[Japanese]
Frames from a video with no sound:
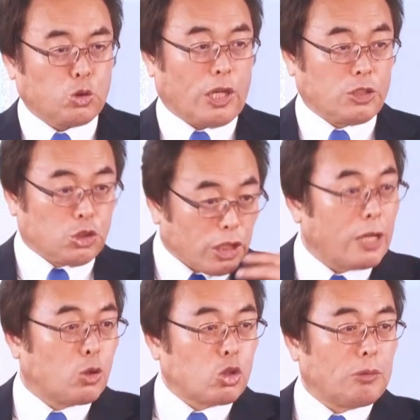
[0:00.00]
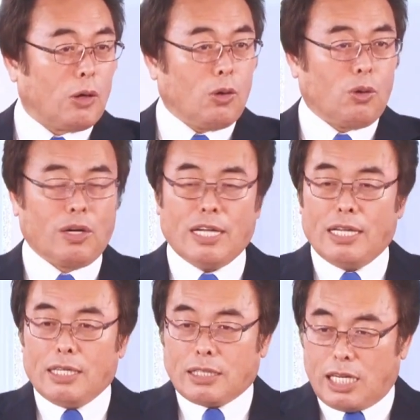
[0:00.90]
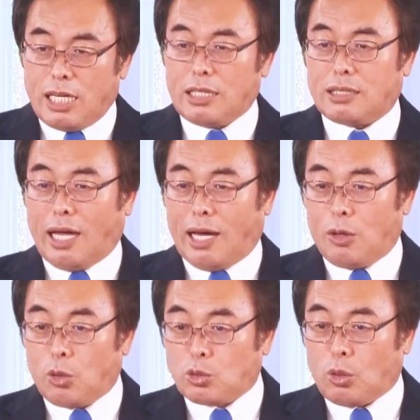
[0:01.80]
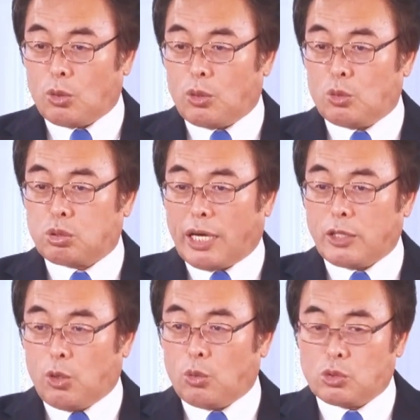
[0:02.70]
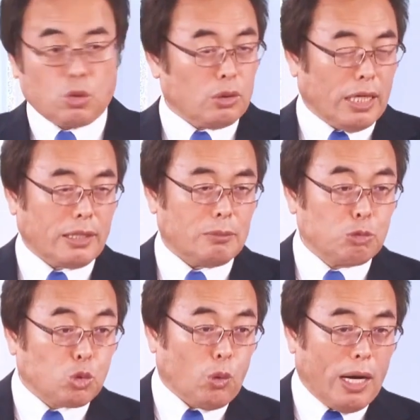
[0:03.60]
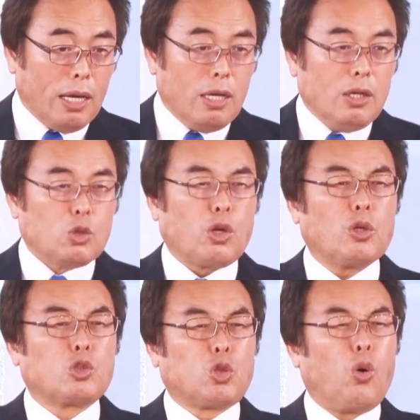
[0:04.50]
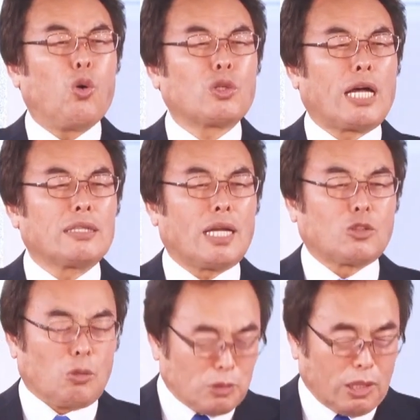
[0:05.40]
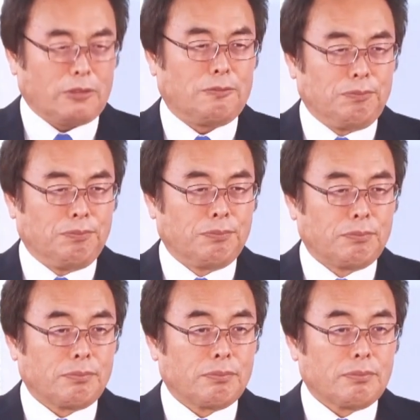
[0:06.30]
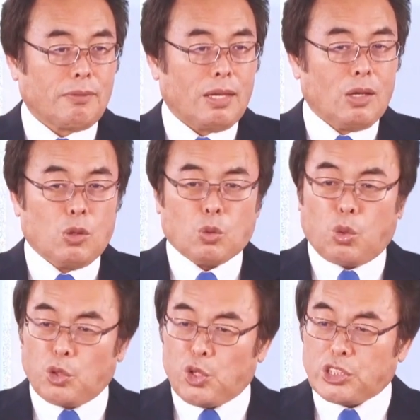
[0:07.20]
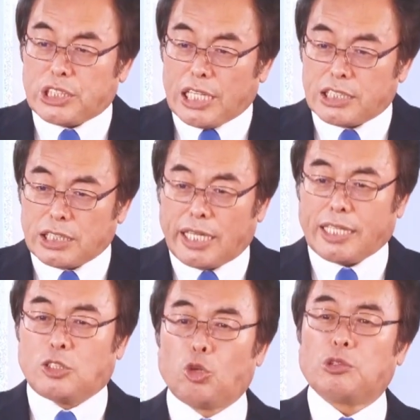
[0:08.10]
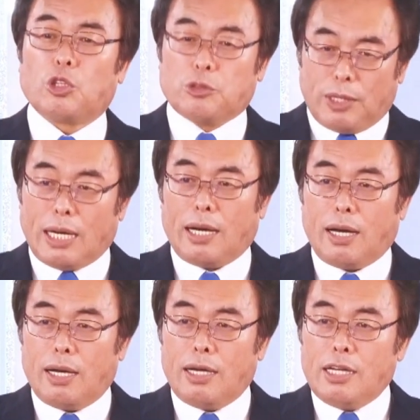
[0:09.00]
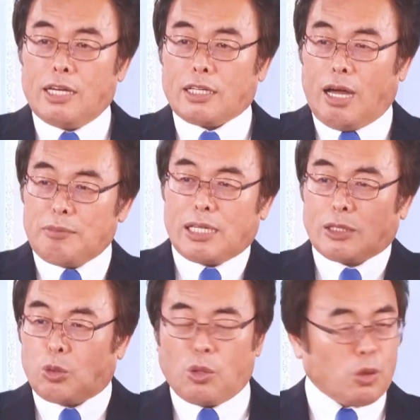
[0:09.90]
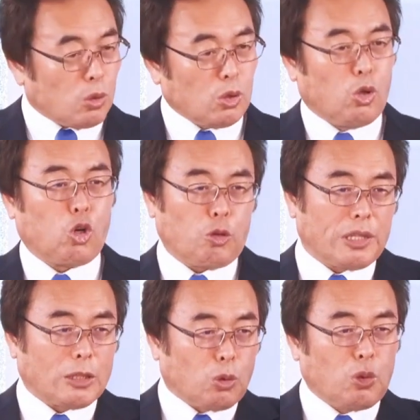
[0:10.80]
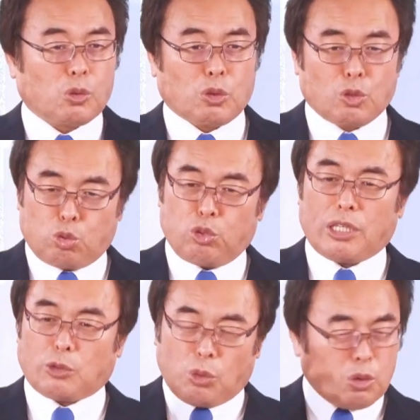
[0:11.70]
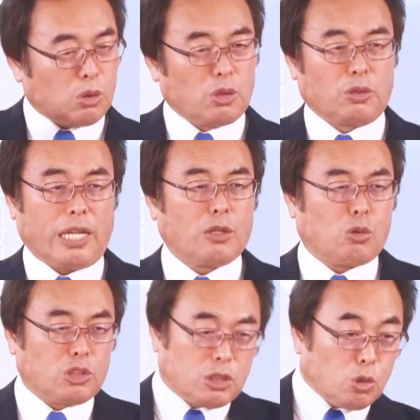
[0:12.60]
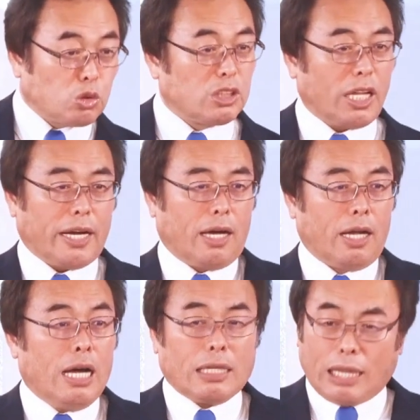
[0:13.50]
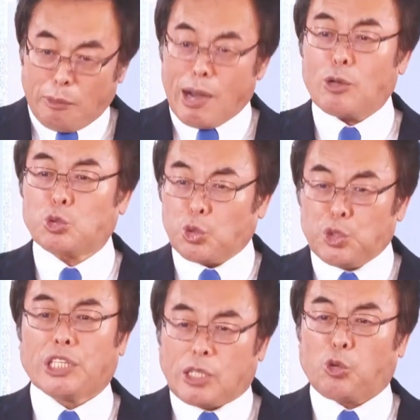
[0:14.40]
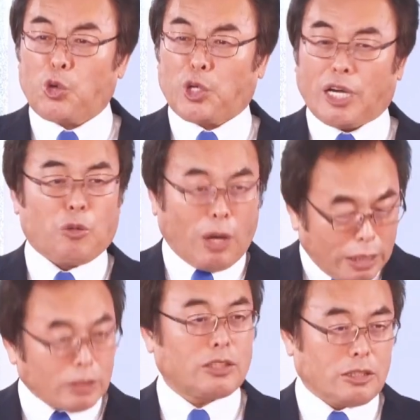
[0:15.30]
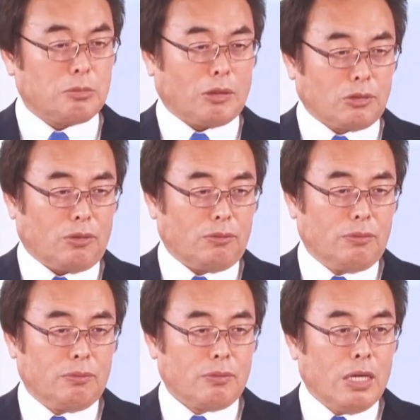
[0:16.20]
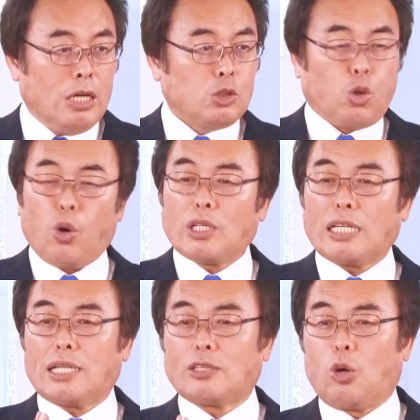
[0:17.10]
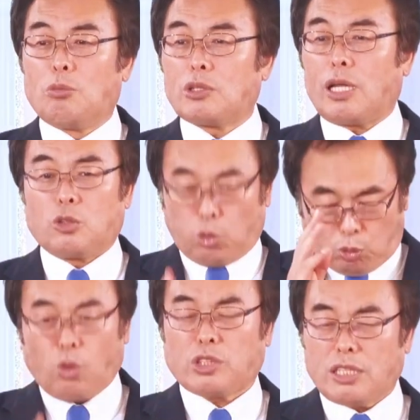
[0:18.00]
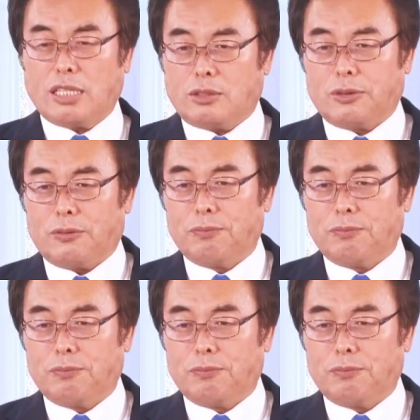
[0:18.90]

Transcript: か伝える言葉を聞いたロトの2人の何向こうはそれを冗談だと思ったのこの世しか知らない人々には神が遠のくの滅びが遠のくの救いが遠のくの天国地獄いたらたごとのように聞くから笑ってしまうの冗談だと思って当然ですよ